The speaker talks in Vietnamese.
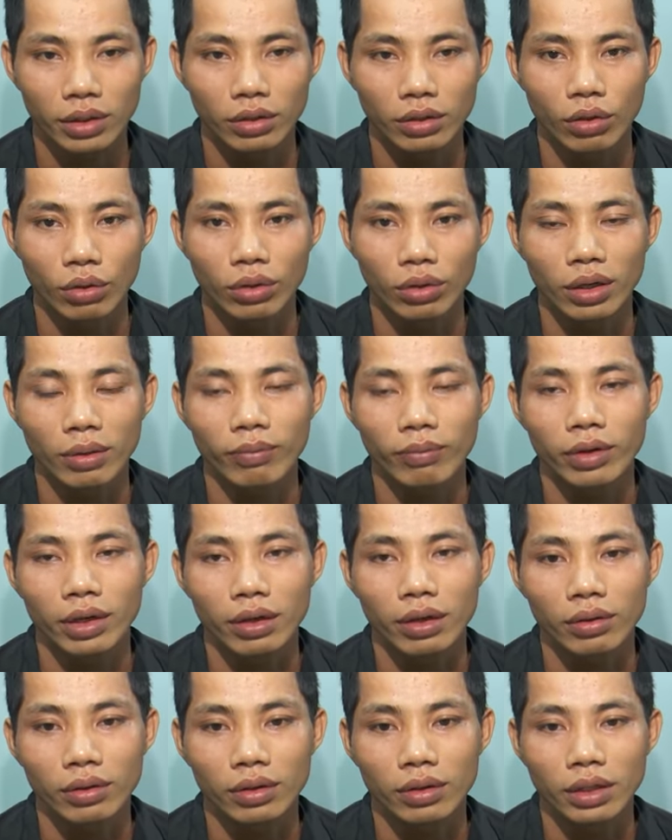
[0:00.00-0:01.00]
đột nhập
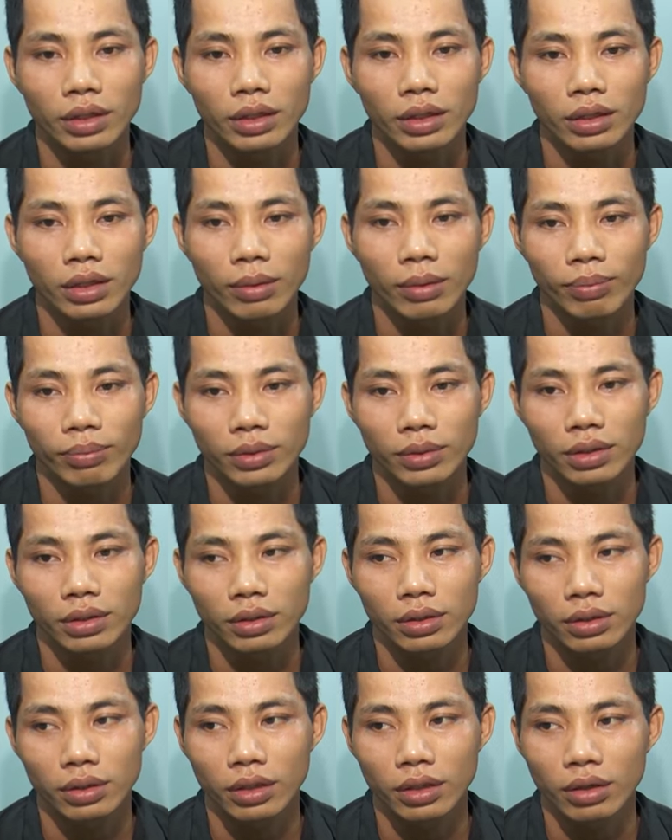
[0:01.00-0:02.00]
vào lấy cặp
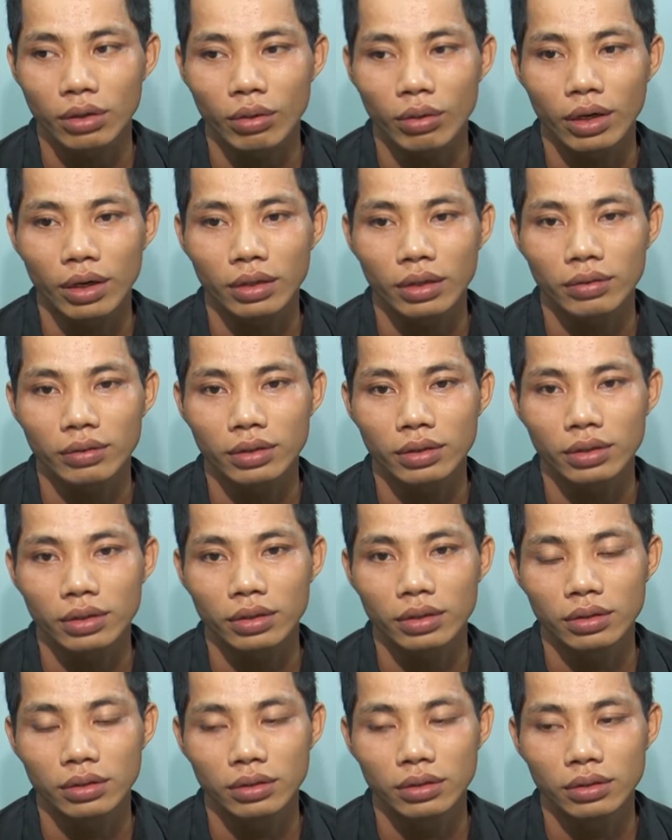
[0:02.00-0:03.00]
ờ, điện thoại
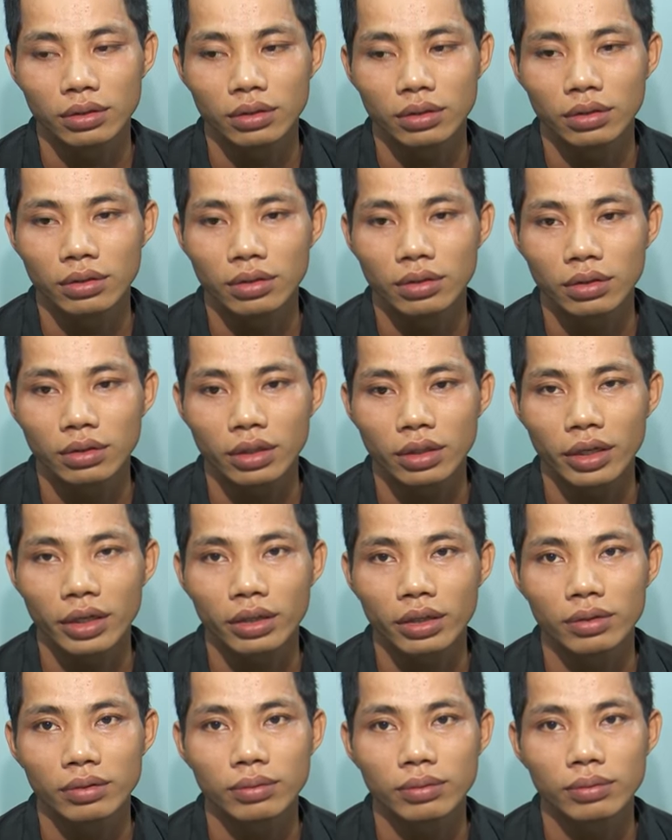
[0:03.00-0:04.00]
và tiền